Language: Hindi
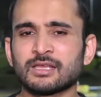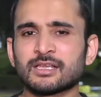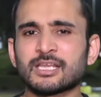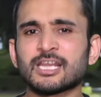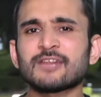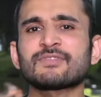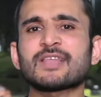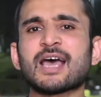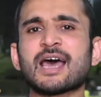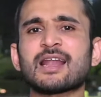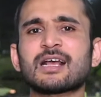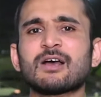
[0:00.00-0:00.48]

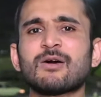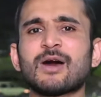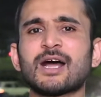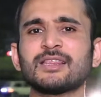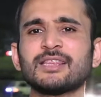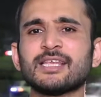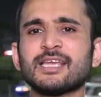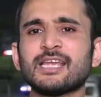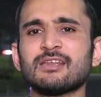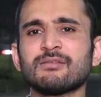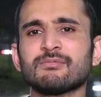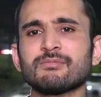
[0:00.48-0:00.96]
गिरफ्तार
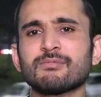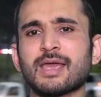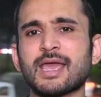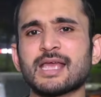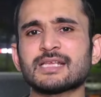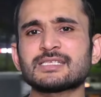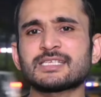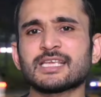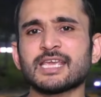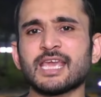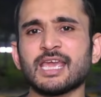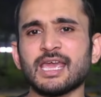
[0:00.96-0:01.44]
खातन
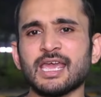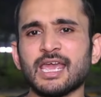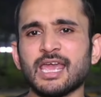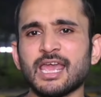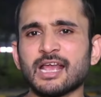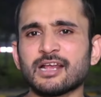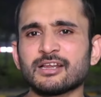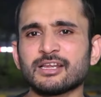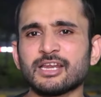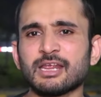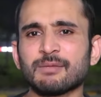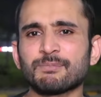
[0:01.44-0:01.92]
में से
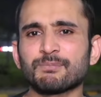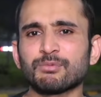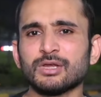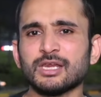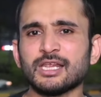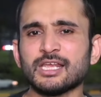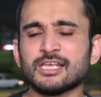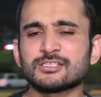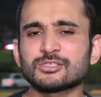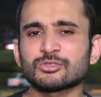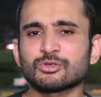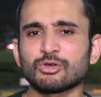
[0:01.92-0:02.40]
एक ने
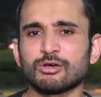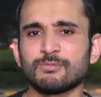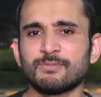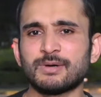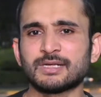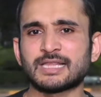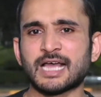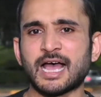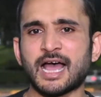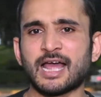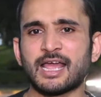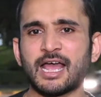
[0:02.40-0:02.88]
पुलिस को
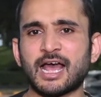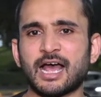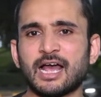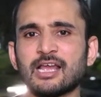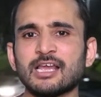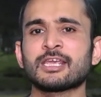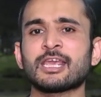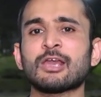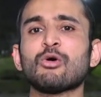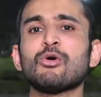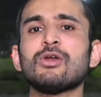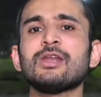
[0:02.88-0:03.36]
बताया
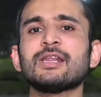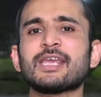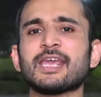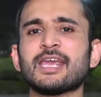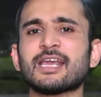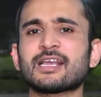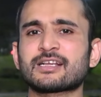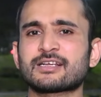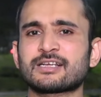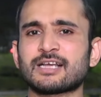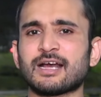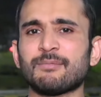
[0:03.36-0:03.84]
कि
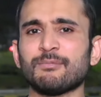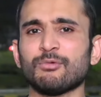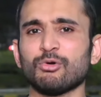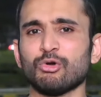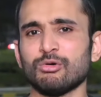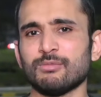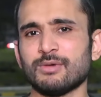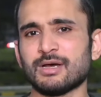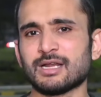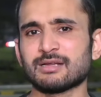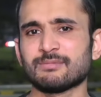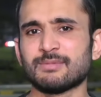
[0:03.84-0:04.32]
उनकी कम
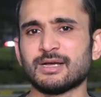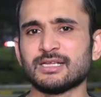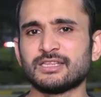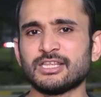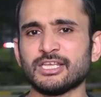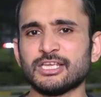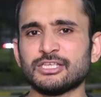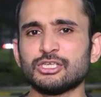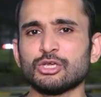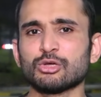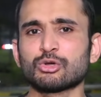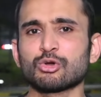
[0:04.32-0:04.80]
उम्र
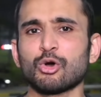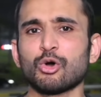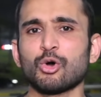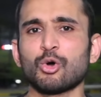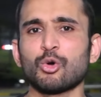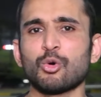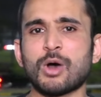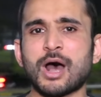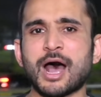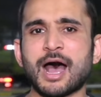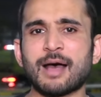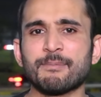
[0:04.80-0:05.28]
भतीजी को
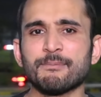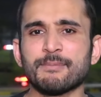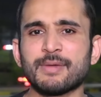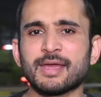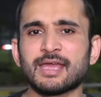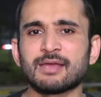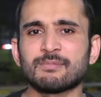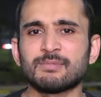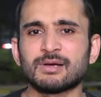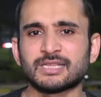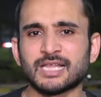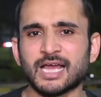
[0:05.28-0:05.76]
ख्वाब
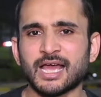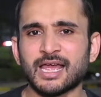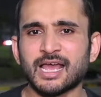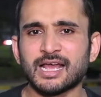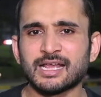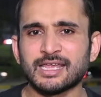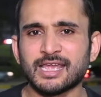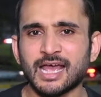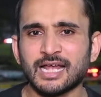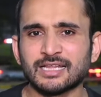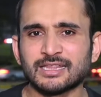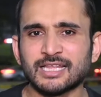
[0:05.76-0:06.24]
में
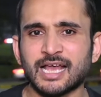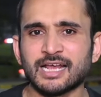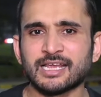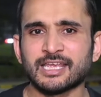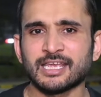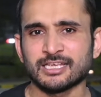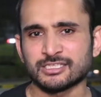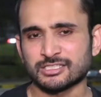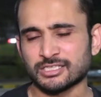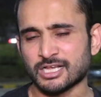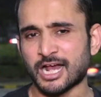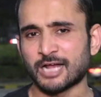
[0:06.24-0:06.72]
बताया गया था
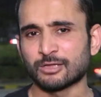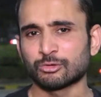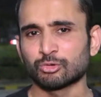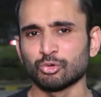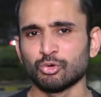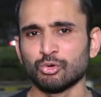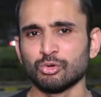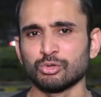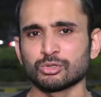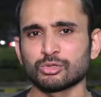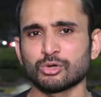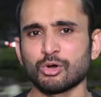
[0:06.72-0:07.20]
कि इस
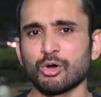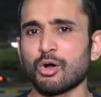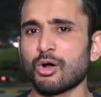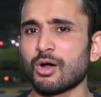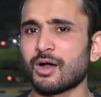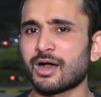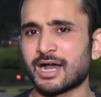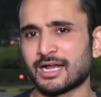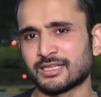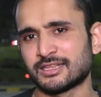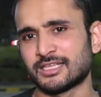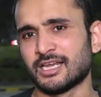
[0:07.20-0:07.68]
खातून को
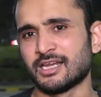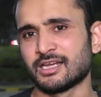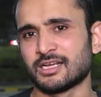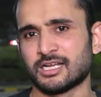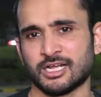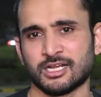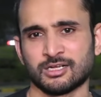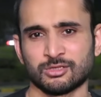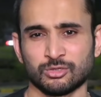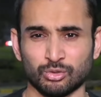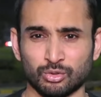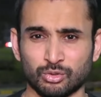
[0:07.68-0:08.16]
कत्ल
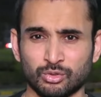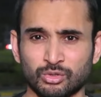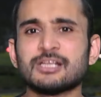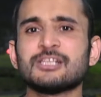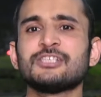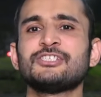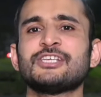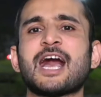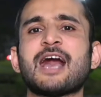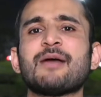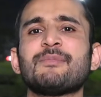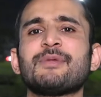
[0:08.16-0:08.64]
कर दो
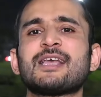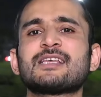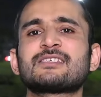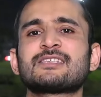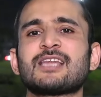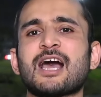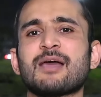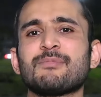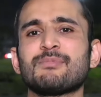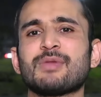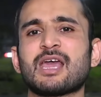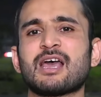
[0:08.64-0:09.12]
जाम
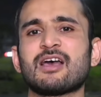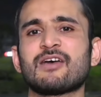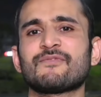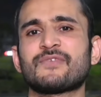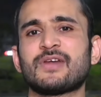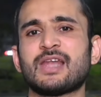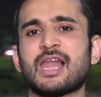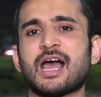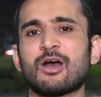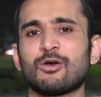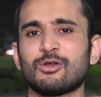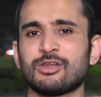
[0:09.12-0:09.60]
इस्लामिया
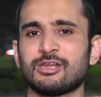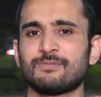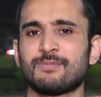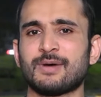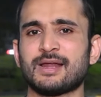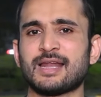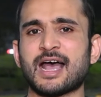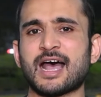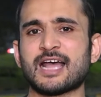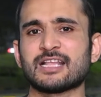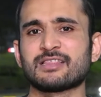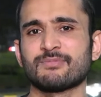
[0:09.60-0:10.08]

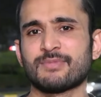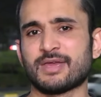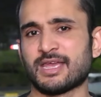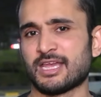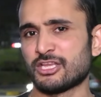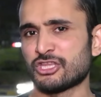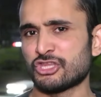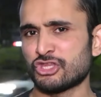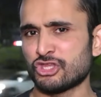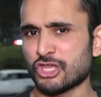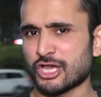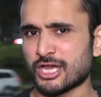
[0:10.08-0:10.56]
फलाहबनात
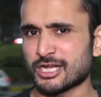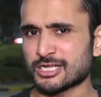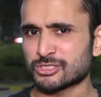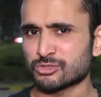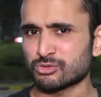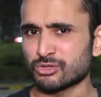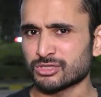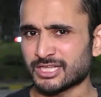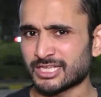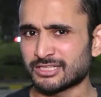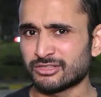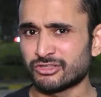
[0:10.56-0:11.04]
में
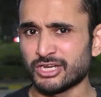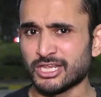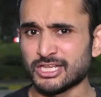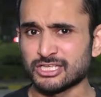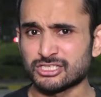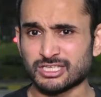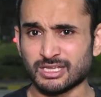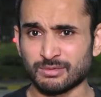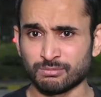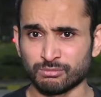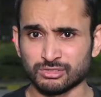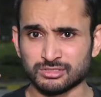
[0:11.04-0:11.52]
दर्स व
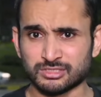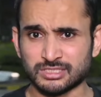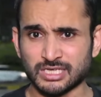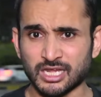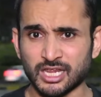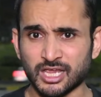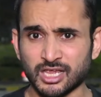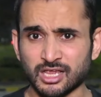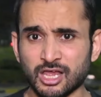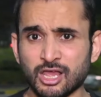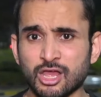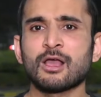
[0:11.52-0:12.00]
तदरीस से
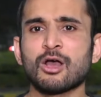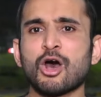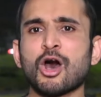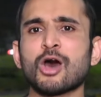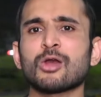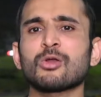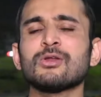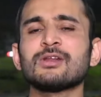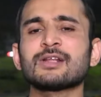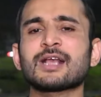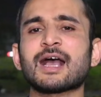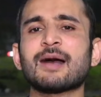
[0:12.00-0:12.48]
मुंसलिक
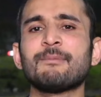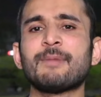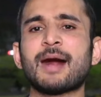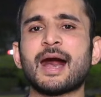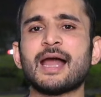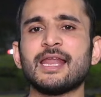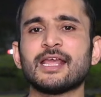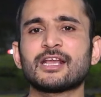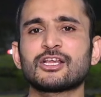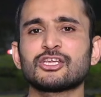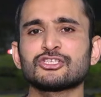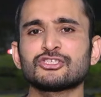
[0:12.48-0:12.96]
और उनका
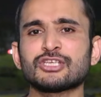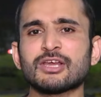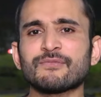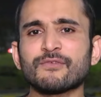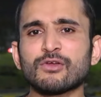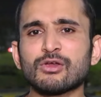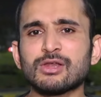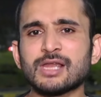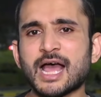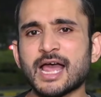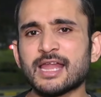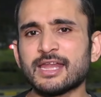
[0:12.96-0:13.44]
मालिक
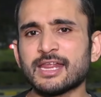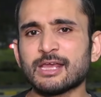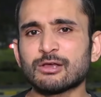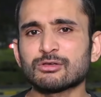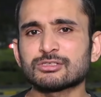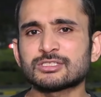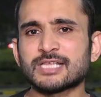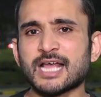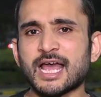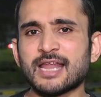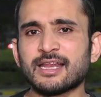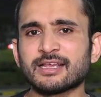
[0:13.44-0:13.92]
शफीला ने
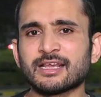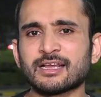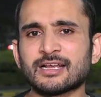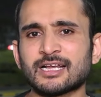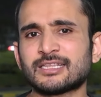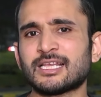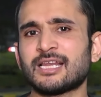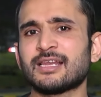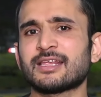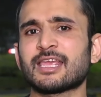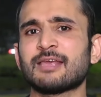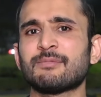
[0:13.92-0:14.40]
उस्तानी के
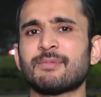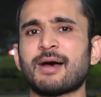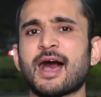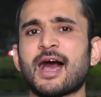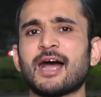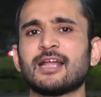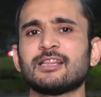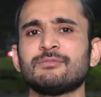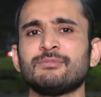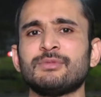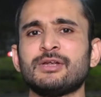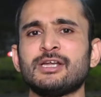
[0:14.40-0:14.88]
कत्ल के
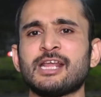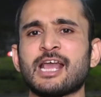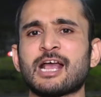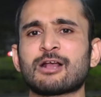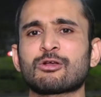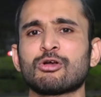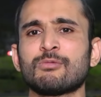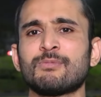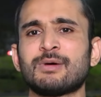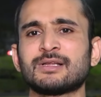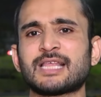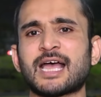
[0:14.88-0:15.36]
बाद मीडिया
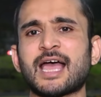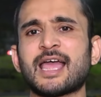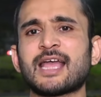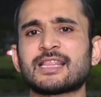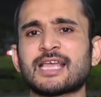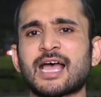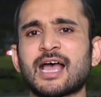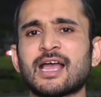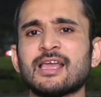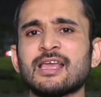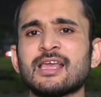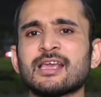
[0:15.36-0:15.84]
को बताया
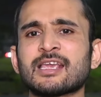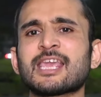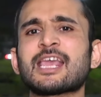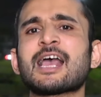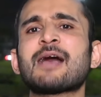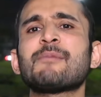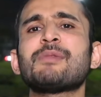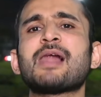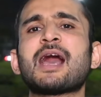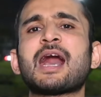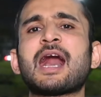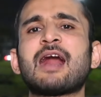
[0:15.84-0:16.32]
था कि
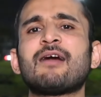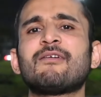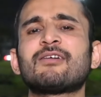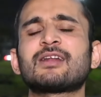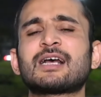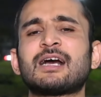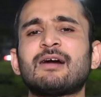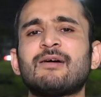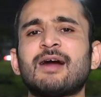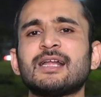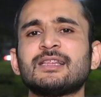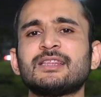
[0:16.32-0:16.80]
हमला
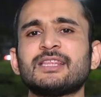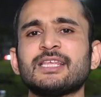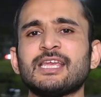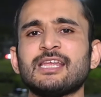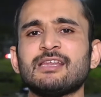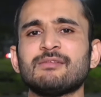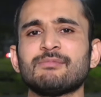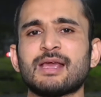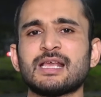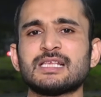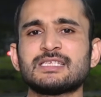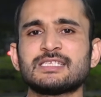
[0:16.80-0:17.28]
और
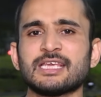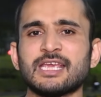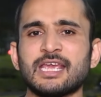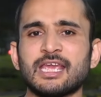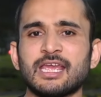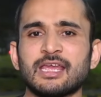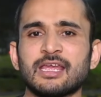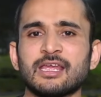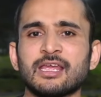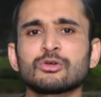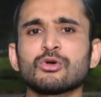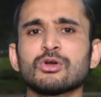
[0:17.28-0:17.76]
खातन में से
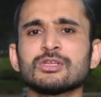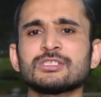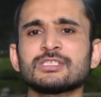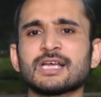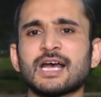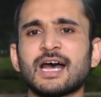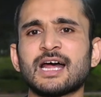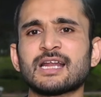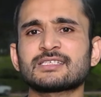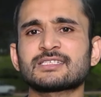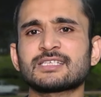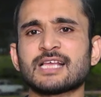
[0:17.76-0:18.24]
कुछ
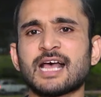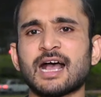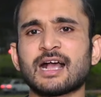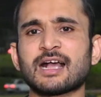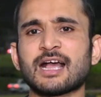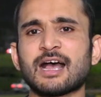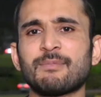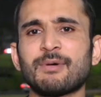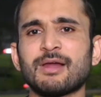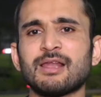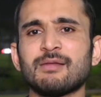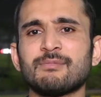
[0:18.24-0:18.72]
अरसा
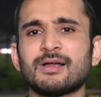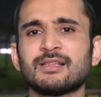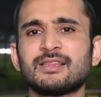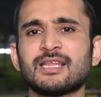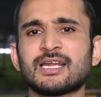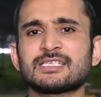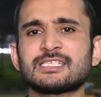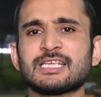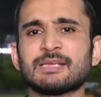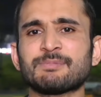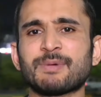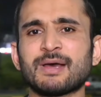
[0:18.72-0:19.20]
कबल
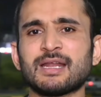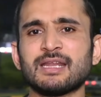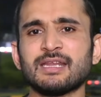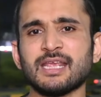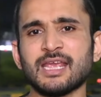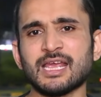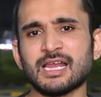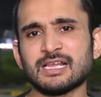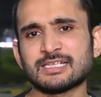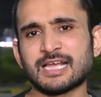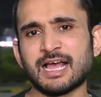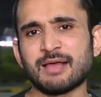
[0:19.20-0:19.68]
मदरसे पर
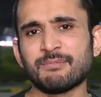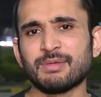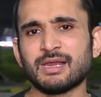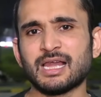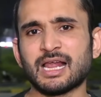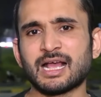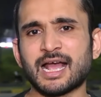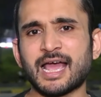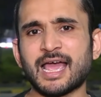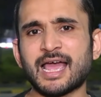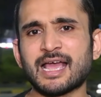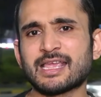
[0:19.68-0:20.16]
यह इल्ज़ाम भी
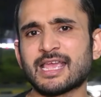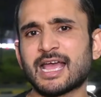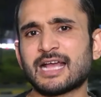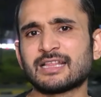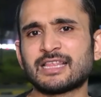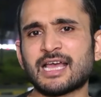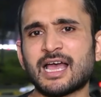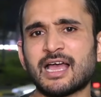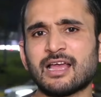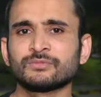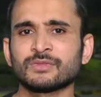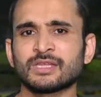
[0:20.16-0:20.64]
लगाया गया
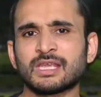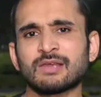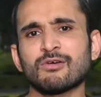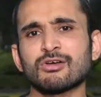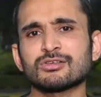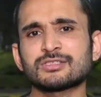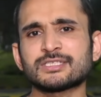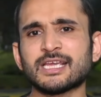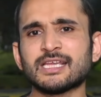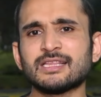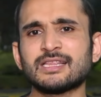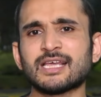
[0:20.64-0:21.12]
था कि
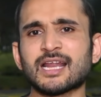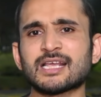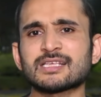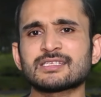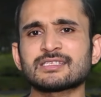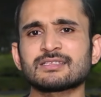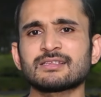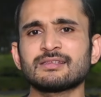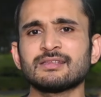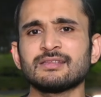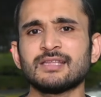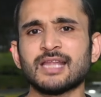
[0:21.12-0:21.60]
वो सही
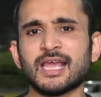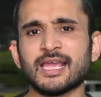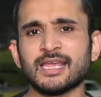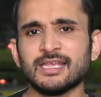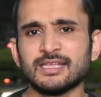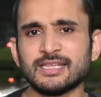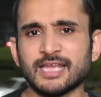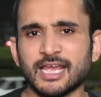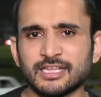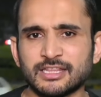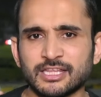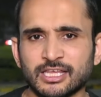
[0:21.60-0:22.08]
दरस
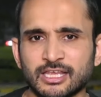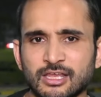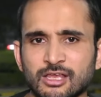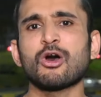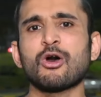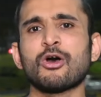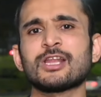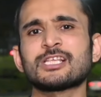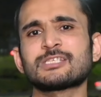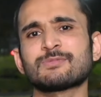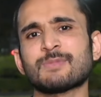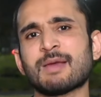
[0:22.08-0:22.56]
नहीं देती
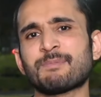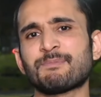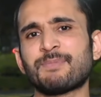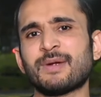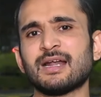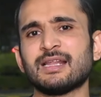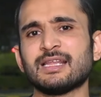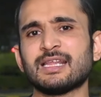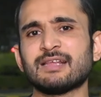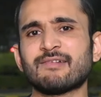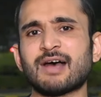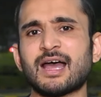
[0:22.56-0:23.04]
और इसमें
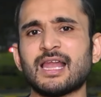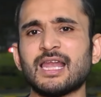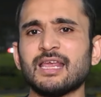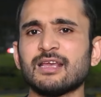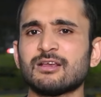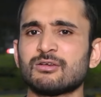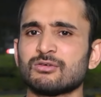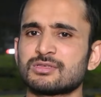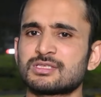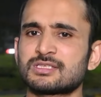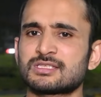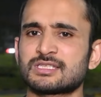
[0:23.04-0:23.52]
पढ़ने
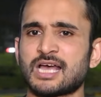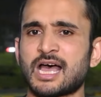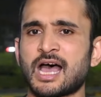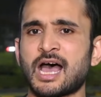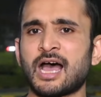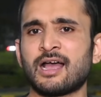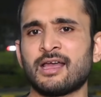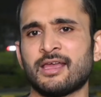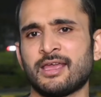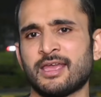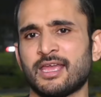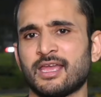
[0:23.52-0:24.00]
वाली
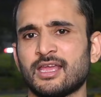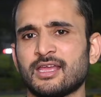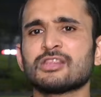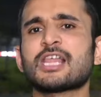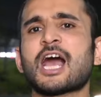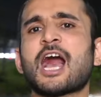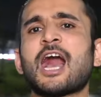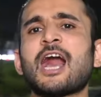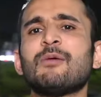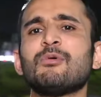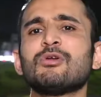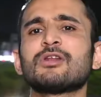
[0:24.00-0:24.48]
गुस्ताख है
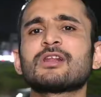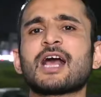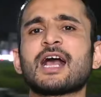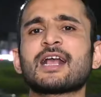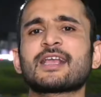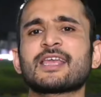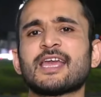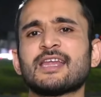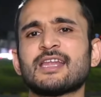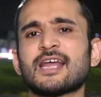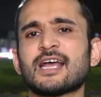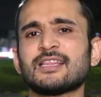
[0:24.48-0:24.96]
ताहम उनका
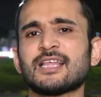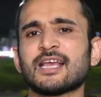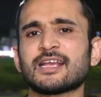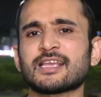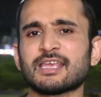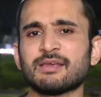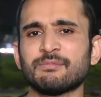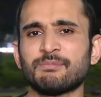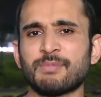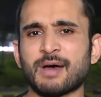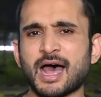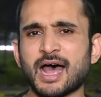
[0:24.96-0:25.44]
कहना था
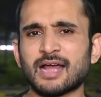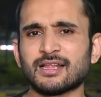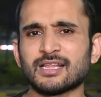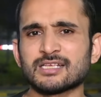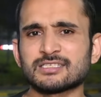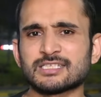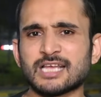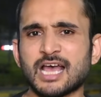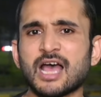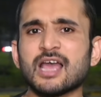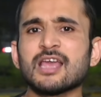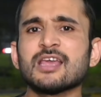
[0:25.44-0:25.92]
कि बाद
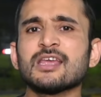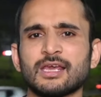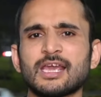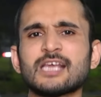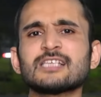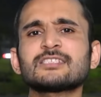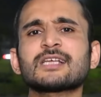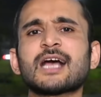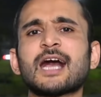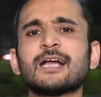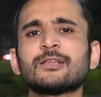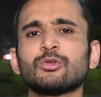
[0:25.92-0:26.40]

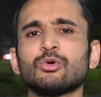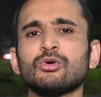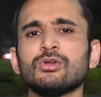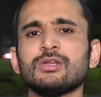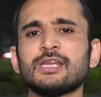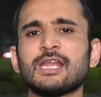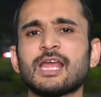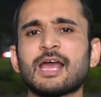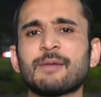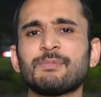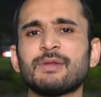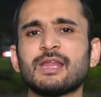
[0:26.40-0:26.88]
इस
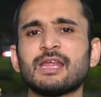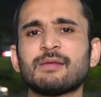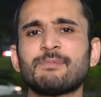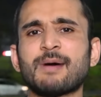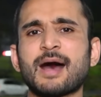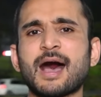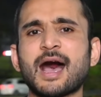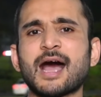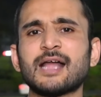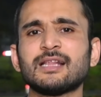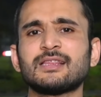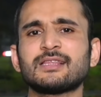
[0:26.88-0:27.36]
खातून ने अपनी
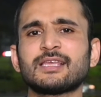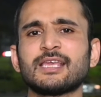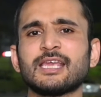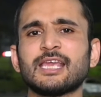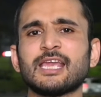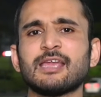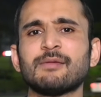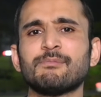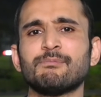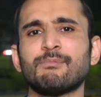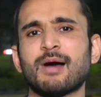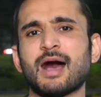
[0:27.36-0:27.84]
बात
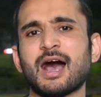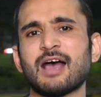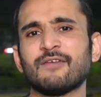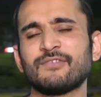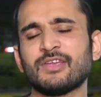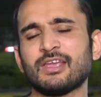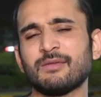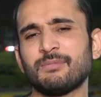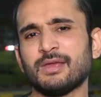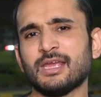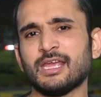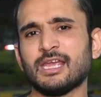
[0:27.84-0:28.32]
की
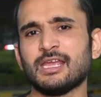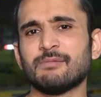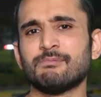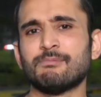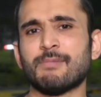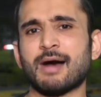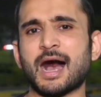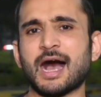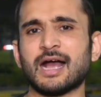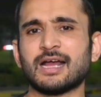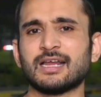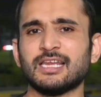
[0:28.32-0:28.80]
माफ़ी भी
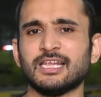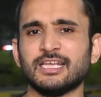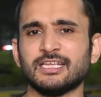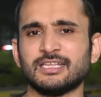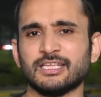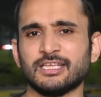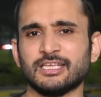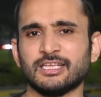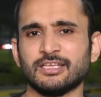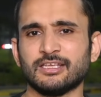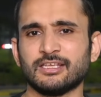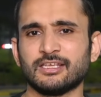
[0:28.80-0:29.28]
मांग ली
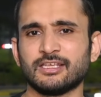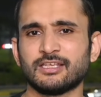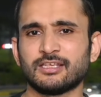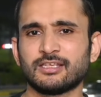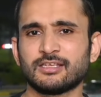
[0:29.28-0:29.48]
थी